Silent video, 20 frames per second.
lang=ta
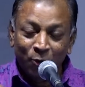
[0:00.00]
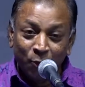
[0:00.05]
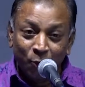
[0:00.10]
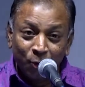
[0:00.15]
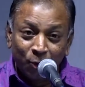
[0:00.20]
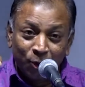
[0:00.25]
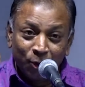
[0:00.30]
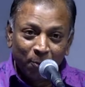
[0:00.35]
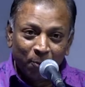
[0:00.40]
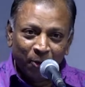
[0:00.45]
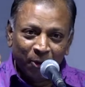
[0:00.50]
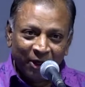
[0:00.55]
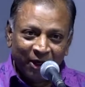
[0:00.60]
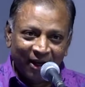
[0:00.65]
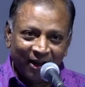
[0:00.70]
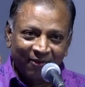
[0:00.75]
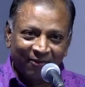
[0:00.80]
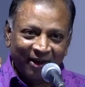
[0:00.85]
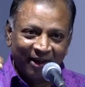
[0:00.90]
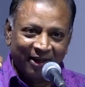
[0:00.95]
கூட்டு
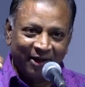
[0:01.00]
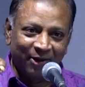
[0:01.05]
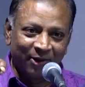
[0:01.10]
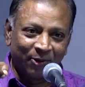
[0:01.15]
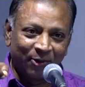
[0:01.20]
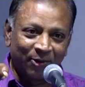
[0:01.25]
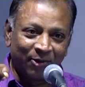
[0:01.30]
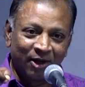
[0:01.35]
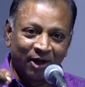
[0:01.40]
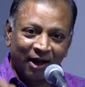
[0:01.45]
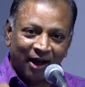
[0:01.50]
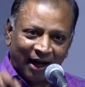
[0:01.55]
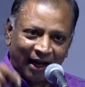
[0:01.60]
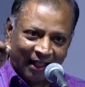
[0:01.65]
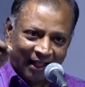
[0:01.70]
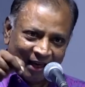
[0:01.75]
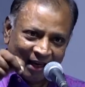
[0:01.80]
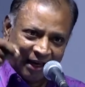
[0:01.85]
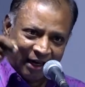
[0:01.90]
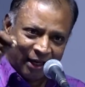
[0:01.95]
பொரியல் வைக்கும்
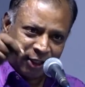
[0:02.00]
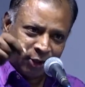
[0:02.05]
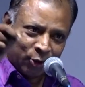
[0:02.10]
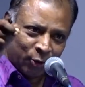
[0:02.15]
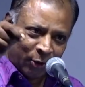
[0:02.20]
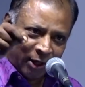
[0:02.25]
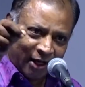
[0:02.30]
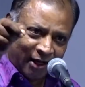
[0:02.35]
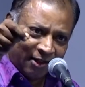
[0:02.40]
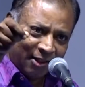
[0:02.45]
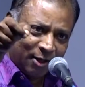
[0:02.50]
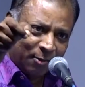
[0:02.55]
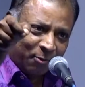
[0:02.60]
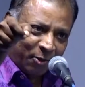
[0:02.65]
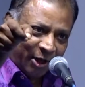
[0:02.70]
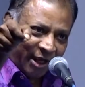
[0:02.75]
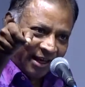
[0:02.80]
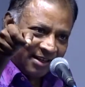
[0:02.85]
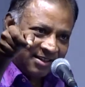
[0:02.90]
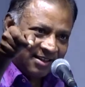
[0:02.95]
அதனால தொடர்ந்து
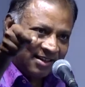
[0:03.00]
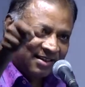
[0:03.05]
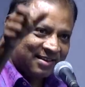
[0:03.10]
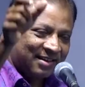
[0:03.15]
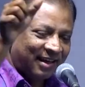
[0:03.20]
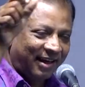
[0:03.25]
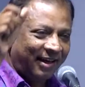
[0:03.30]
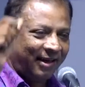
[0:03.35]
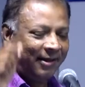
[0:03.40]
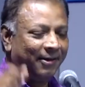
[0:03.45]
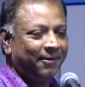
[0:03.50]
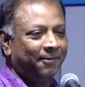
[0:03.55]
முயற்சி செய்